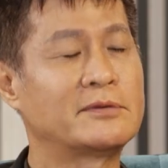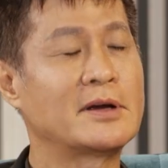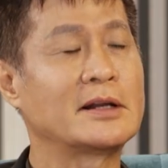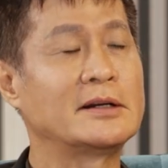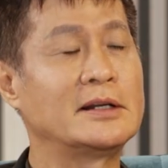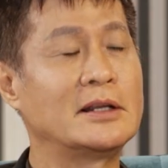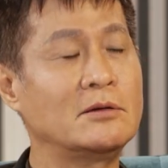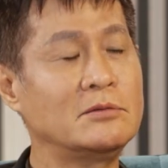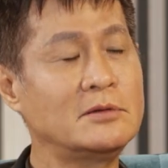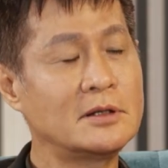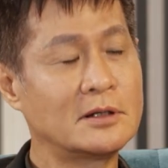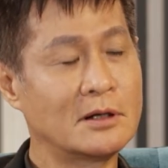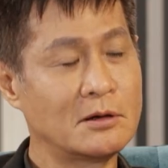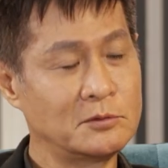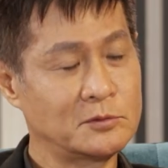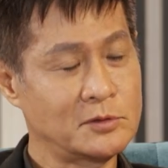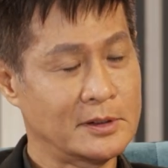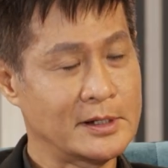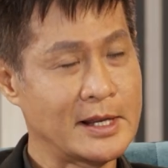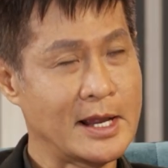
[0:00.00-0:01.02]
và nếu như
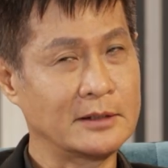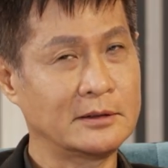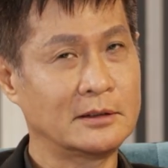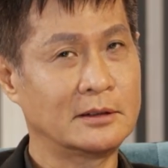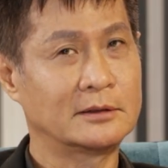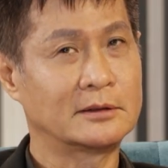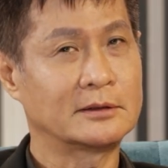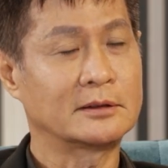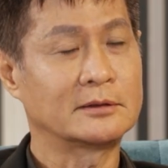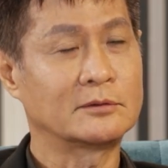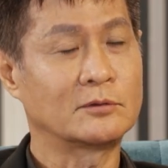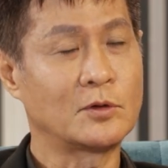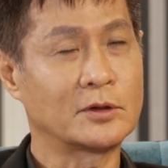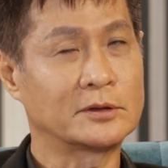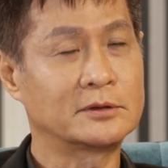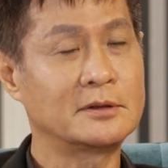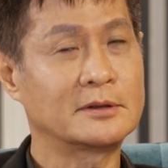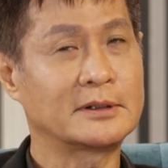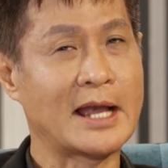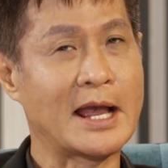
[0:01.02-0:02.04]
không thỏa đáng thì luật
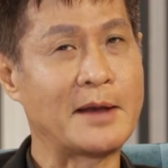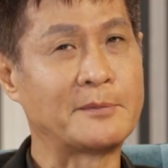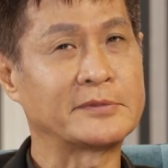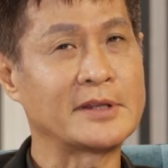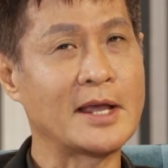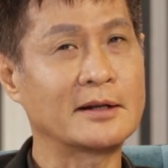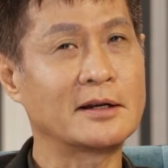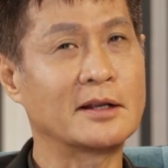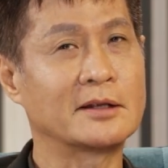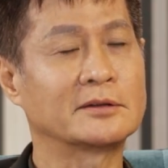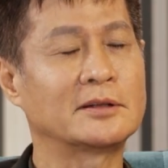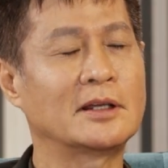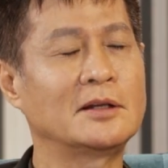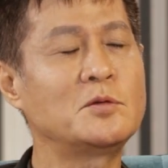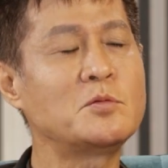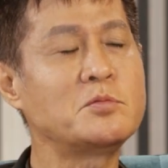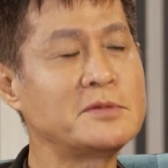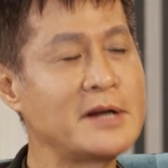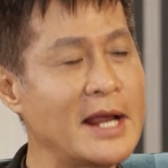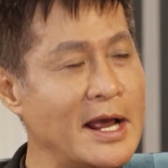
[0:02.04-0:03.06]
sư cảm giác là sẽ
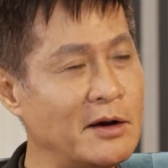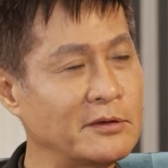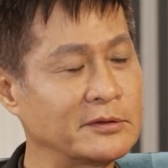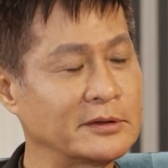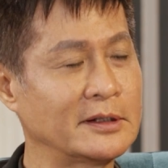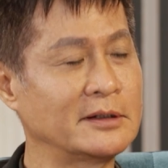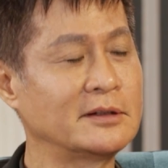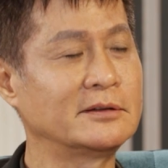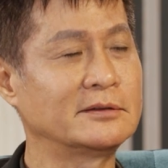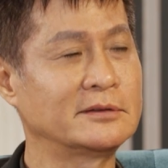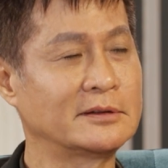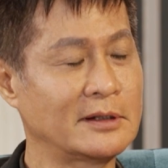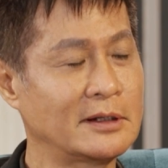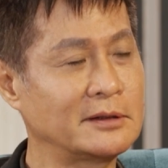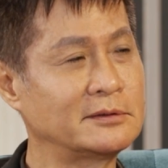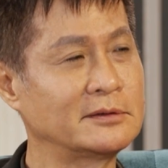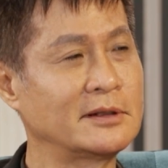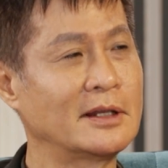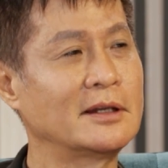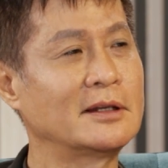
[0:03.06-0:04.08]
lúc nào sẽ sẽ
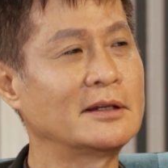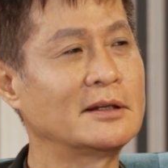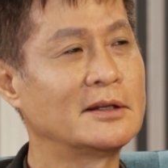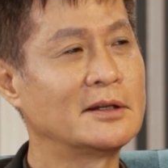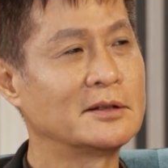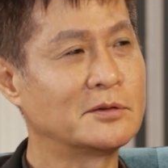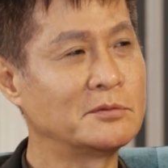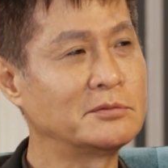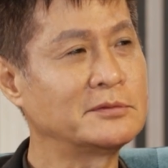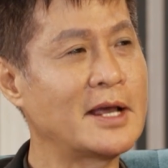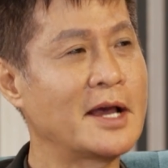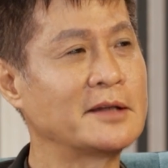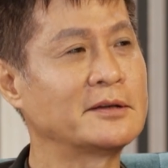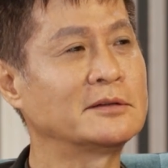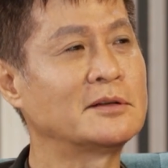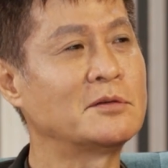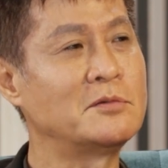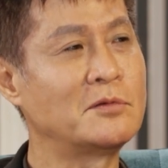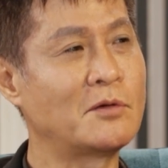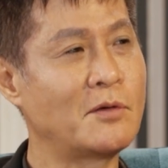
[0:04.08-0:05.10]
sẽ chúng ta
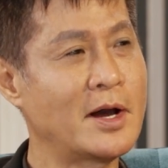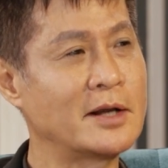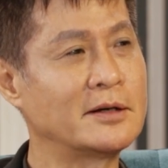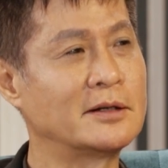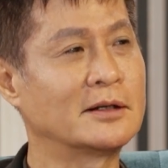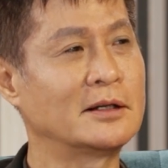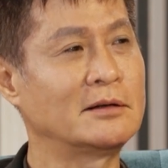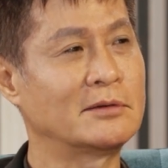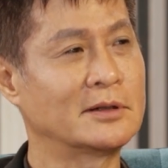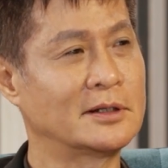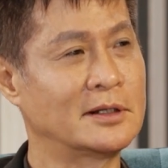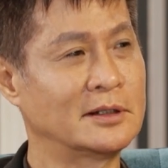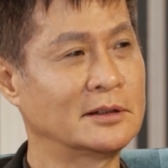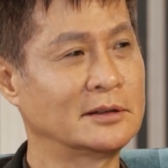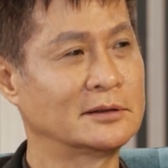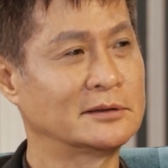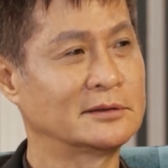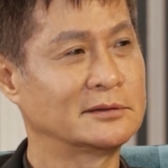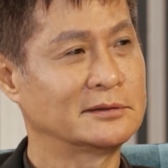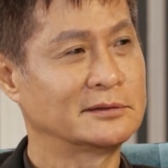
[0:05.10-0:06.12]
sẽ thông qua được cái luật đấy